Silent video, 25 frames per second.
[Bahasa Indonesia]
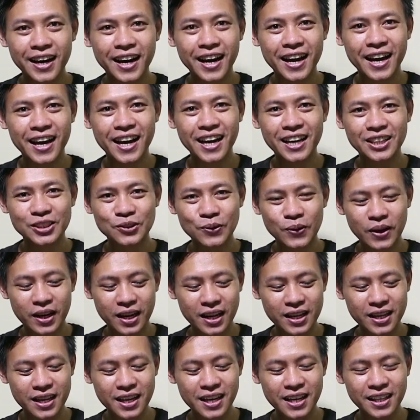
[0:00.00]
Nah,
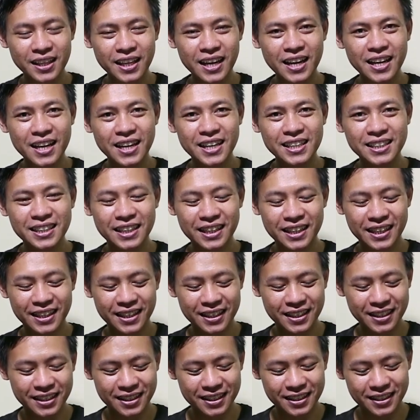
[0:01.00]
suaranya nanti ada di sini.
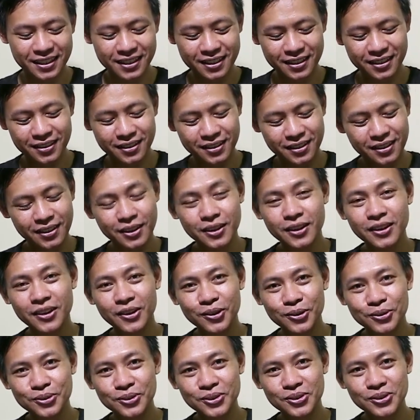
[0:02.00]

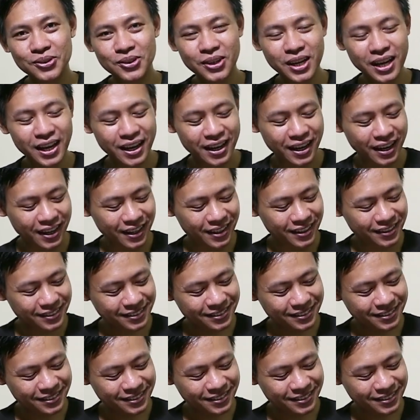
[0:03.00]
Lucu juga ya.